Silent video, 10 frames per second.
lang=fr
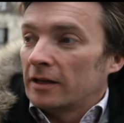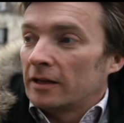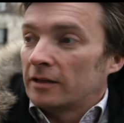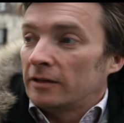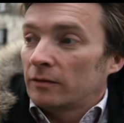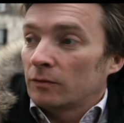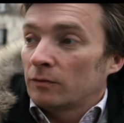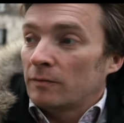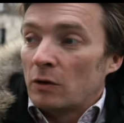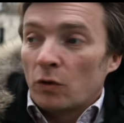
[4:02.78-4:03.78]
Et qui sont
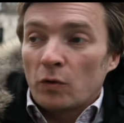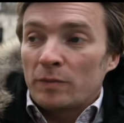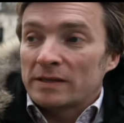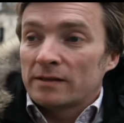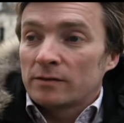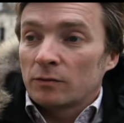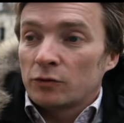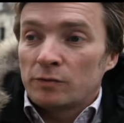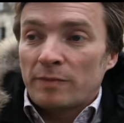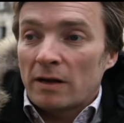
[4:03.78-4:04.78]
malheureux parce qu'ils sont
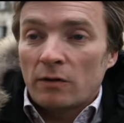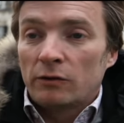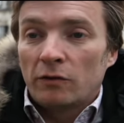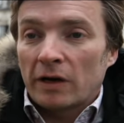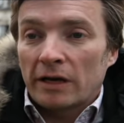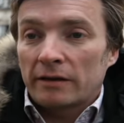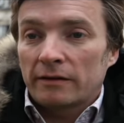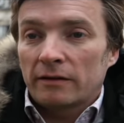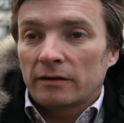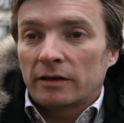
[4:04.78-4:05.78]
juste pas là où ils devraient
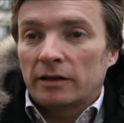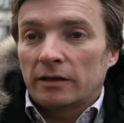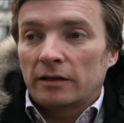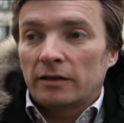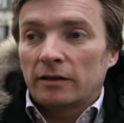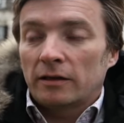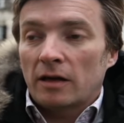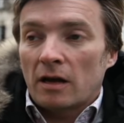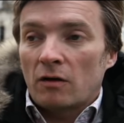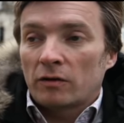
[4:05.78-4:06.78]
être. Mm. Et
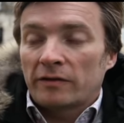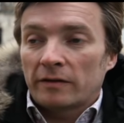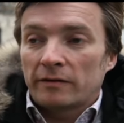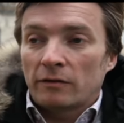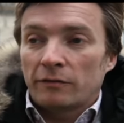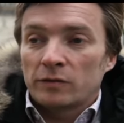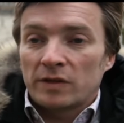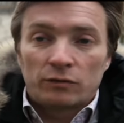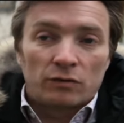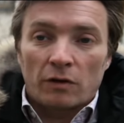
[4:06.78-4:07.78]
alors certains font
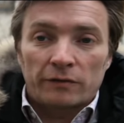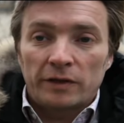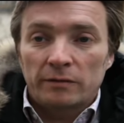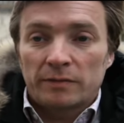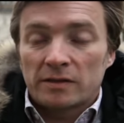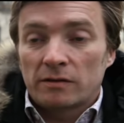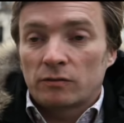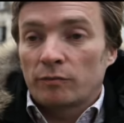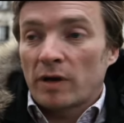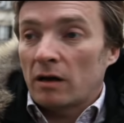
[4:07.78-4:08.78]
ça toute leur vie parce
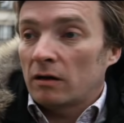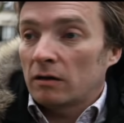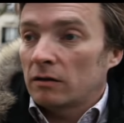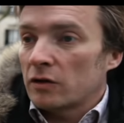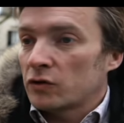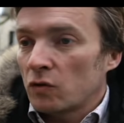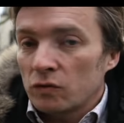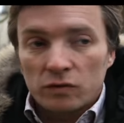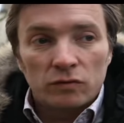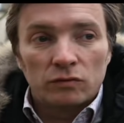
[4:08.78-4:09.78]
qu'ils n'ont pas la
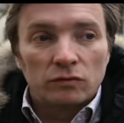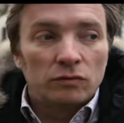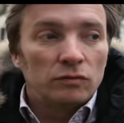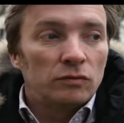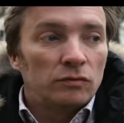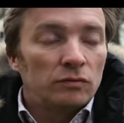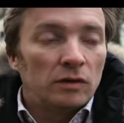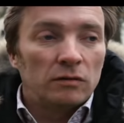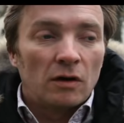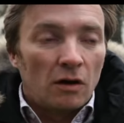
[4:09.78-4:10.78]
chance ou
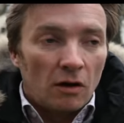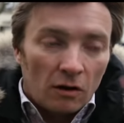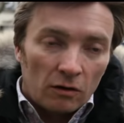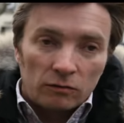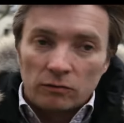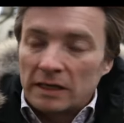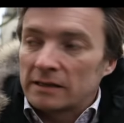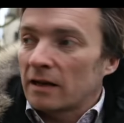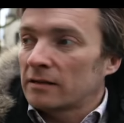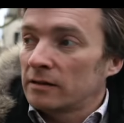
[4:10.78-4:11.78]
ou
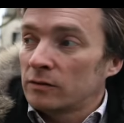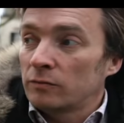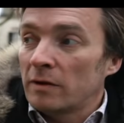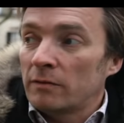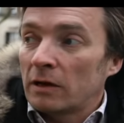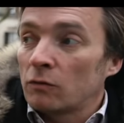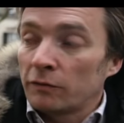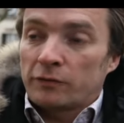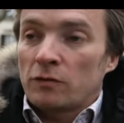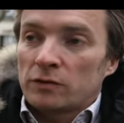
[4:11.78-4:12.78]
l'exercice, ou même la
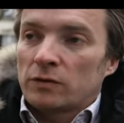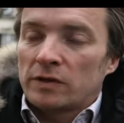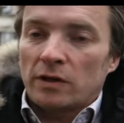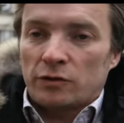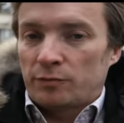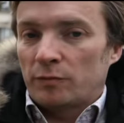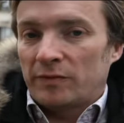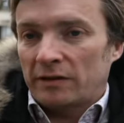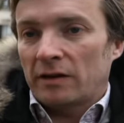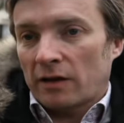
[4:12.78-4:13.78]
confiance de dire je peux
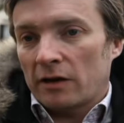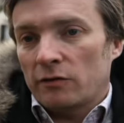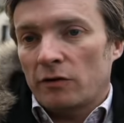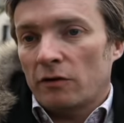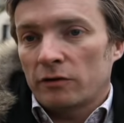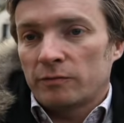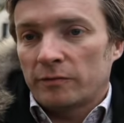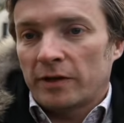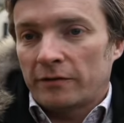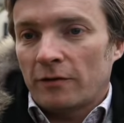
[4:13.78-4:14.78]
peut-être être ailleurs, je peux
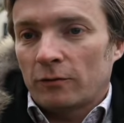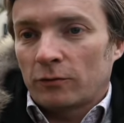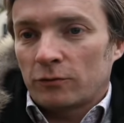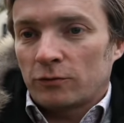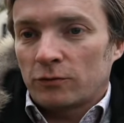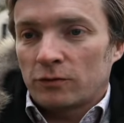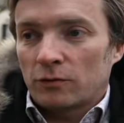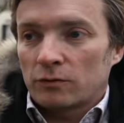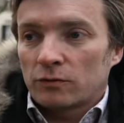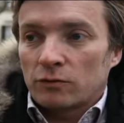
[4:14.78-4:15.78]
peut-être faire autre chose
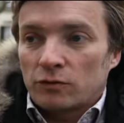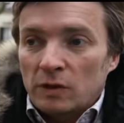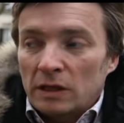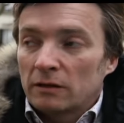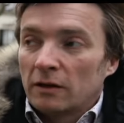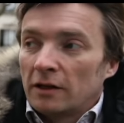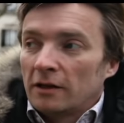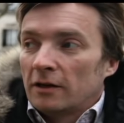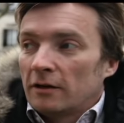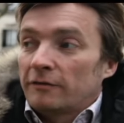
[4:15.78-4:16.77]
que ce que je suis.
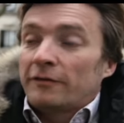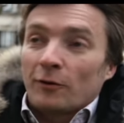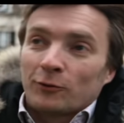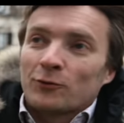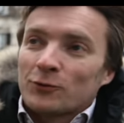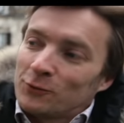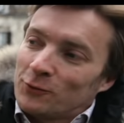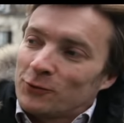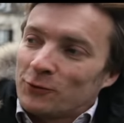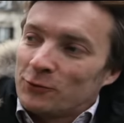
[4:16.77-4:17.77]
Faire autre chose que,
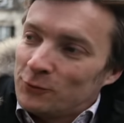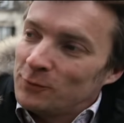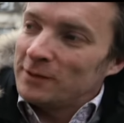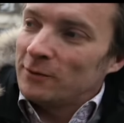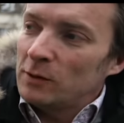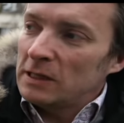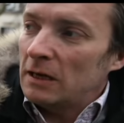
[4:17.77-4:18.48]
ce que je suis, c'est drôle.